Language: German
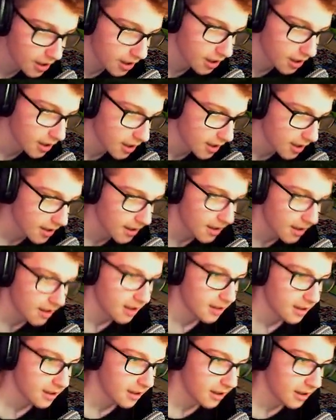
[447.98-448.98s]
warte, warte, ja,
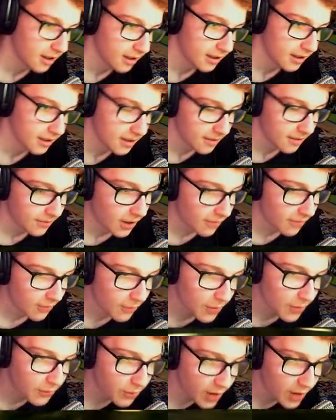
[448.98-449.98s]
Feuerstein. Fe Fe Fe
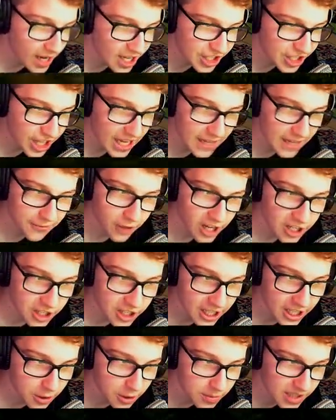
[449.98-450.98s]
Feuerstein, Feuerstein,
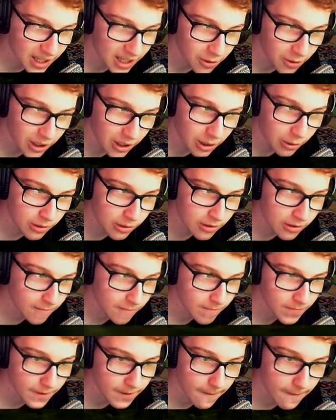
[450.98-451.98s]
Tops, hallo, hallo. Wie kann ich das
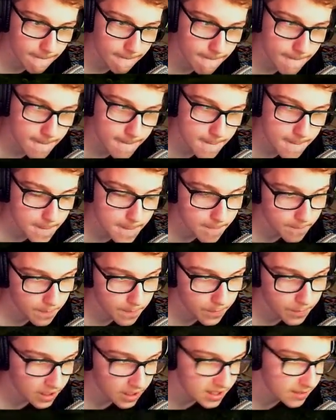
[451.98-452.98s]
werfen? Wie kann ich das werfen? Warte mal,
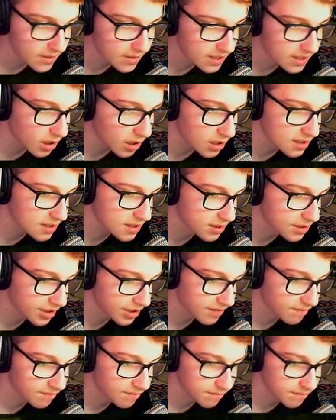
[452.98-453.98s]
ich Aus Inventar rausziehen, oder?
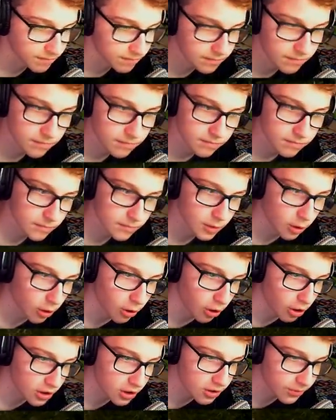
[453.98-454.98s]
Ja, nee, oh
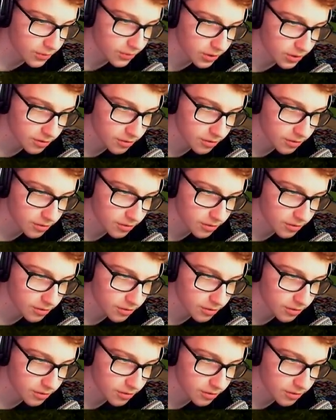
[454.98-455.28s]
lol, das war viel.